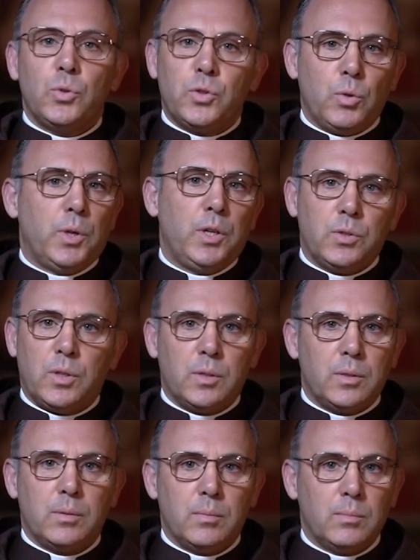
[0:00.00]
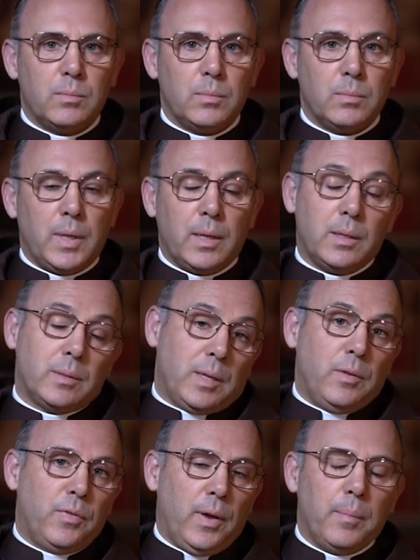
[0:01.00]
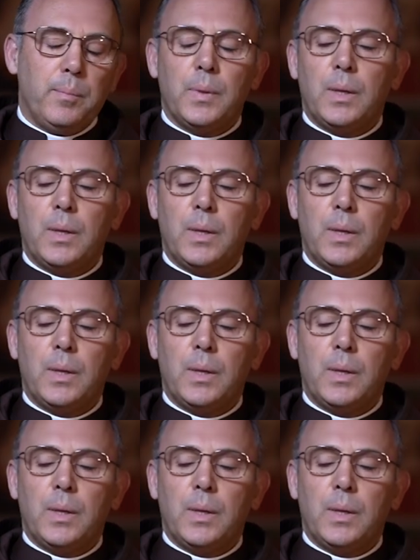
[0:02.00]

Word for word: do seu horizonte, é? sem fé.